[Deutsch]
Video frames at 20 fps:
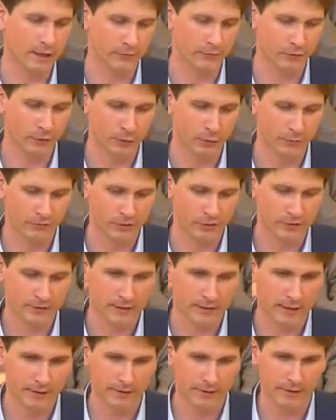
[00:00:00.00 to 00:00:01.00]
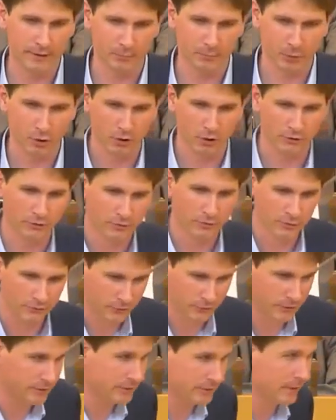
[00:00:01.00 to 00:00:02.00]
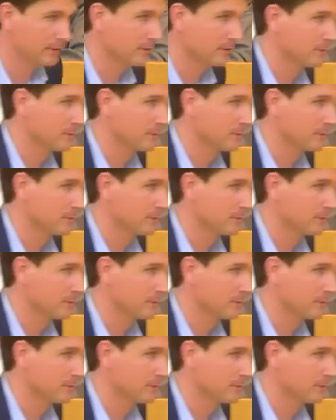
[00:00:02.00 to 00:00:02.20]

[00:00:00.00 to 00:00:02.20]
vernünftig teilnehmen können. Vielen Dank.